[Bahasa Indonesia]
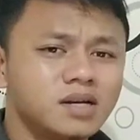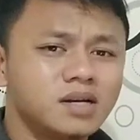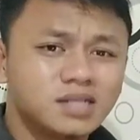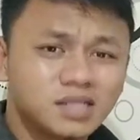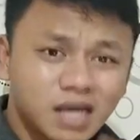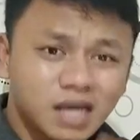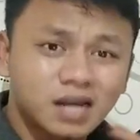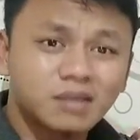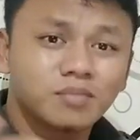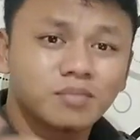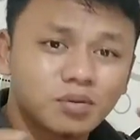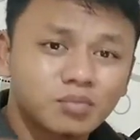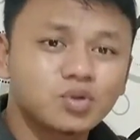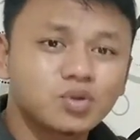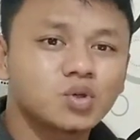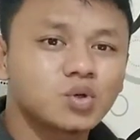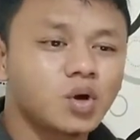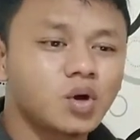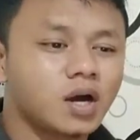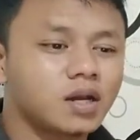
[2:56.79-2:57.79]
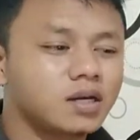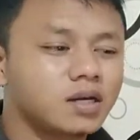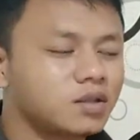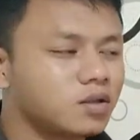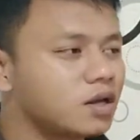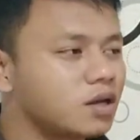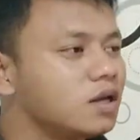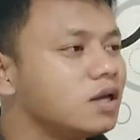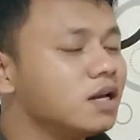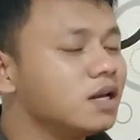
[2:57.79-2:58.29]
saling bermusuhan
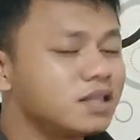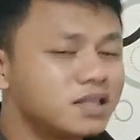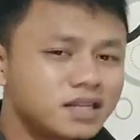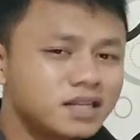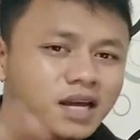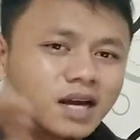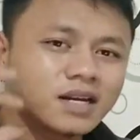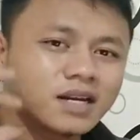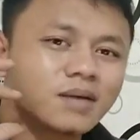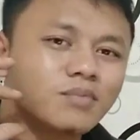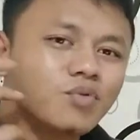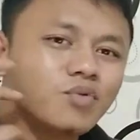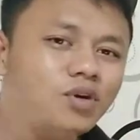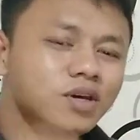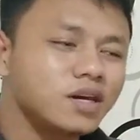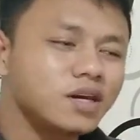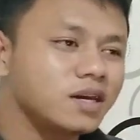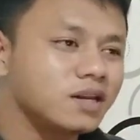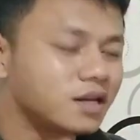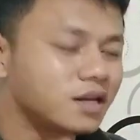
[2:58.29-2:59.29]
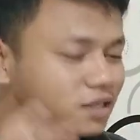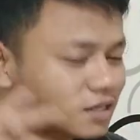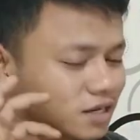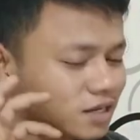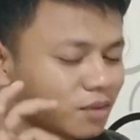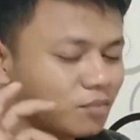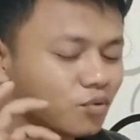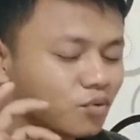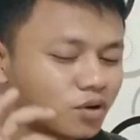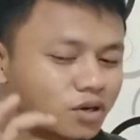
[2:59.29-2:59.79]
gitu ya tidak ada mungkin ya
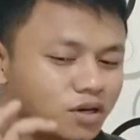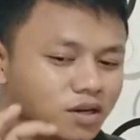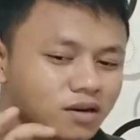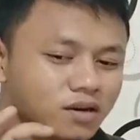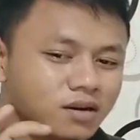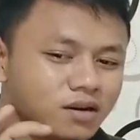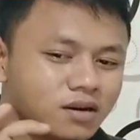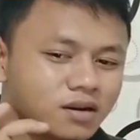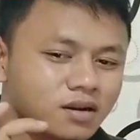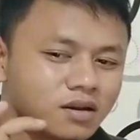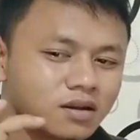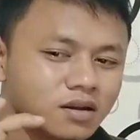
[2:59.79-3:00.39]
tidak mungkin